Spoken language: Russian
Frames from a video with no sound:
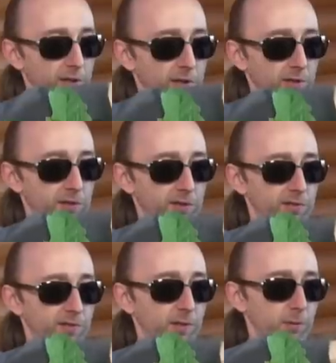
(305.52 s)
корневая
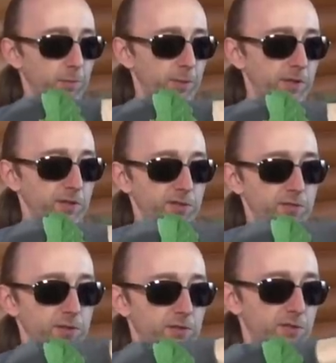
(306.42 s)
система
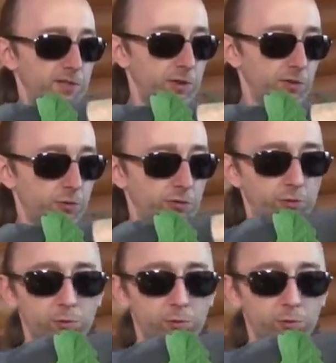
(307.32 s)
пронизывает весь горшочек.